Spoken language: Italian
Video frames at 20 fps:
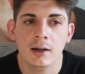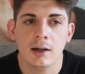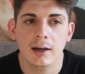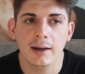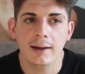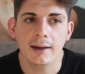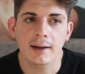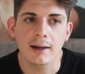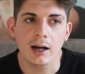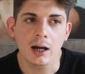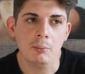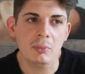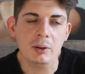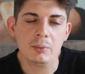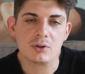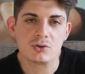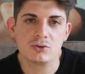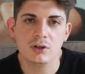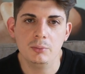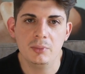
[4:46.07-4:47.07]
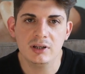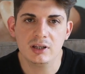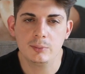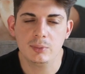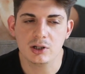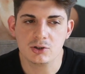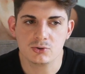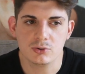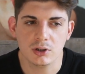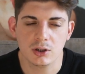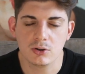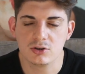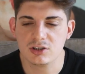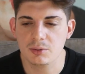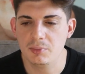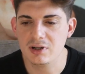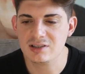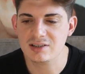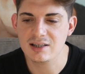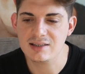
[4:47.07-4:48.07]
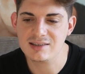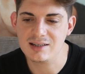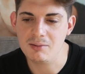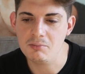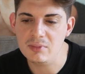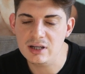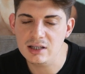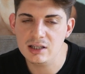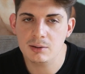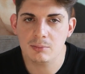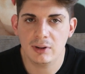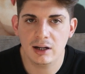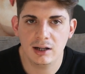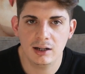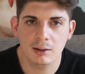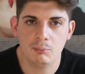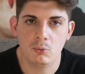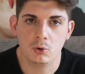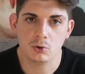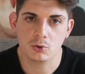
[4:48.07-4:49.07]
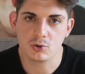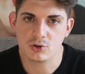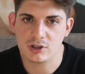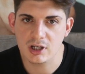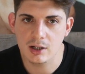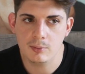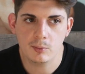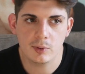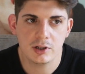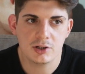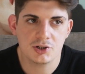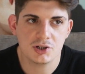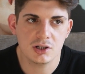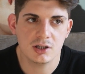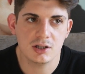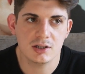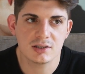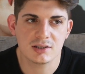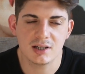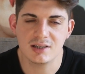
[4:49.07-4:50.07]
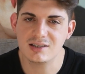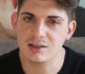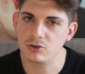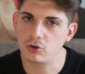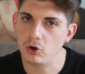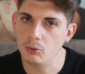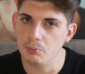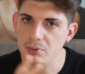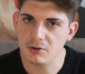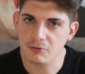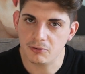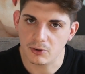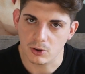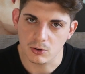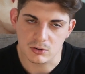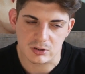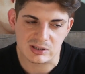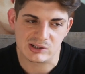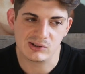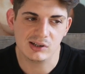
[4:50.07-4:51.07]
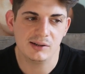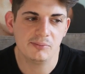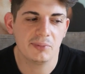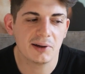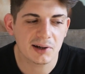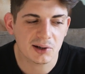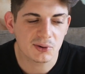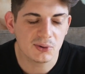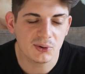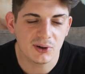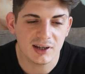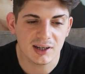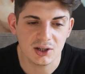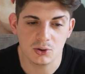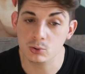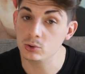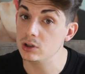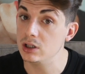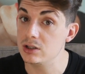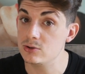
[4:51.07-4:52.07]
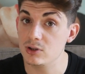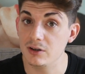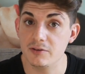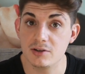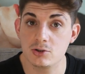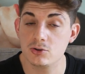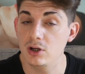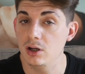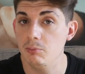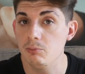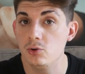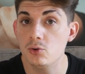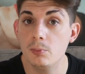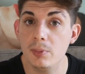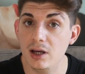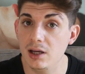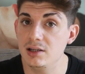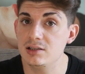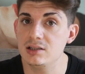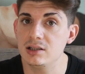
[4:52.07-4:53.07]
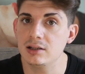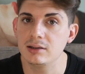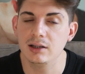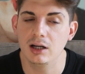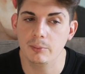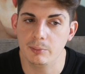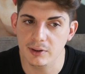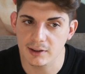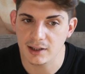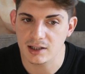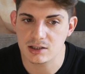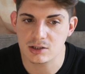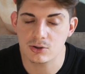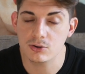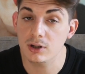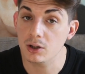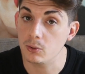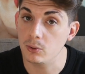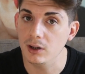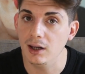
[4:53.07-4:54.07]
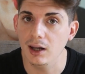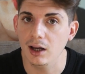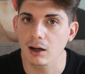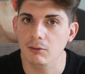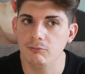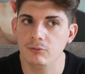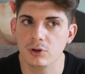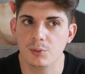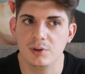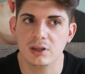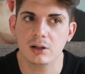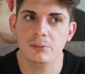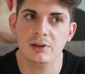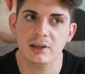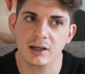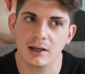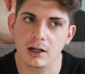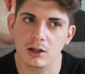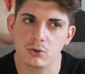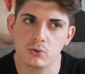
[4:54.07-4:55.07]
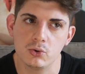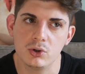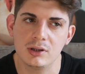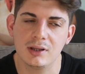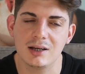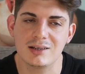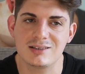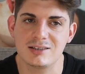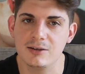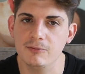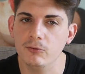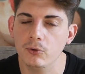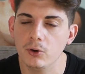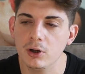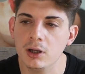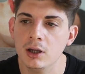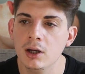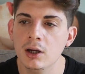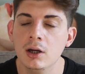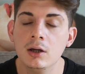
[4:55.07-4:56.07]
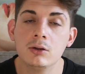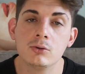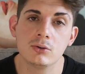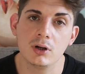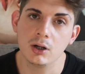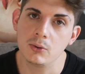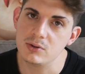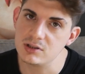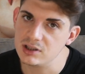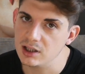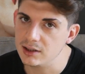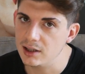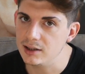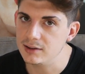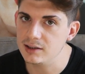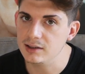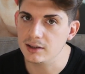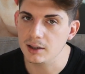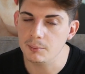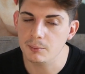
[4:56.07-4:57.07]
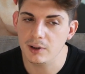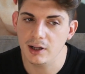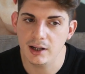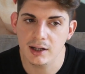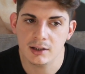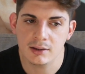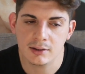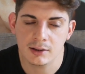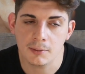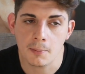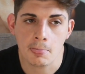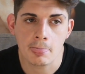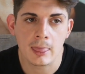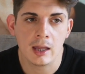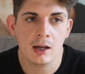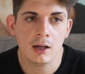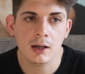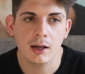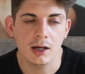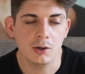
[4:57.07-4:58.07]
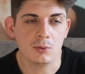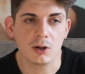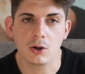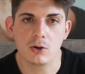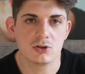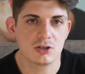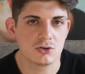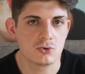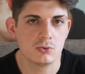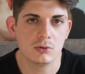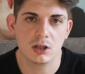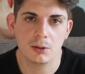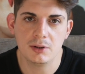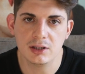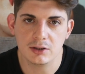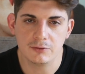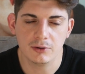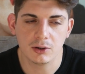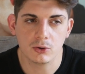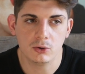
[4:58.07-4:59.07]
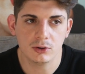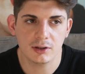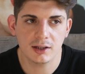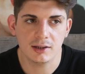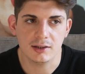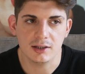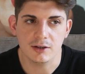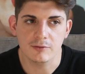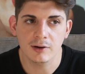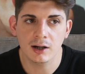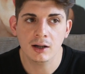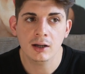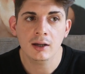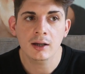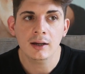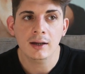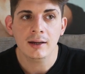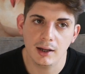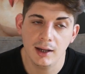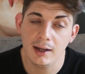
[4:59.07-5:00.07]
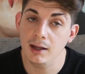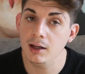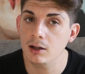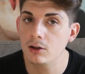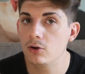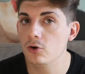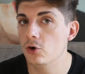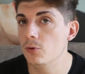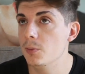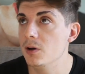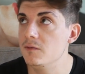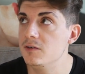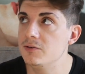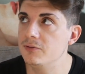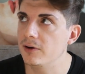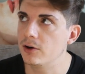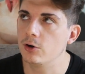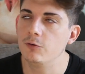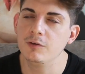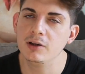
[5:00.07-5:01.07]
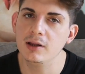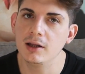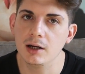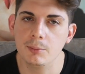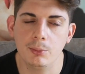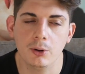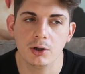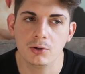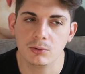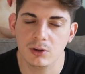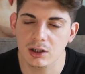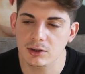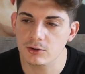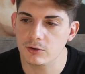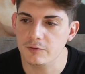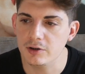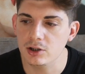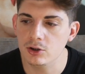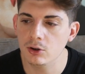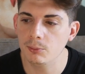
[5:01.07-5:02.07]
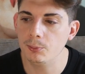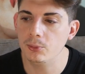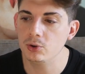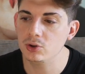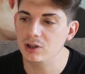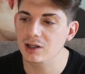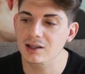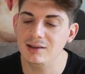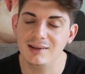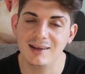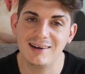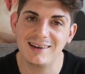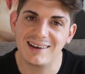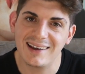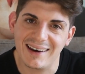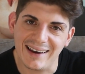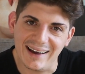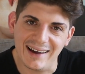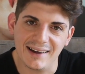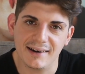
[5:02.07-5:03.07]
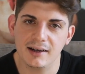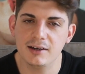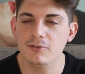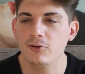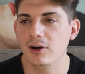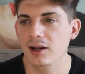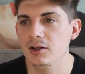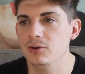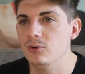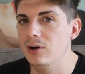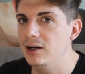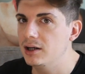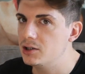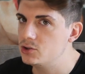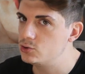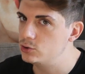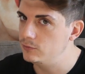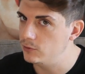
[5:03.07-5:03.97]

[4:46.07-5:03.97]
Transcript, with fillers: e a me personalmente piacciono le cose abbastanza minimal, molto semplici, senza troppi fronzoli, per cui io utilizzo la versione più basic dell'applicazione, quella fondamentalmente gratuita se voi non acquistate altri template, è una cosa assolutamente facoltativa e come vi farò vedere poi in un altro video potete ricrearli volendo anche sul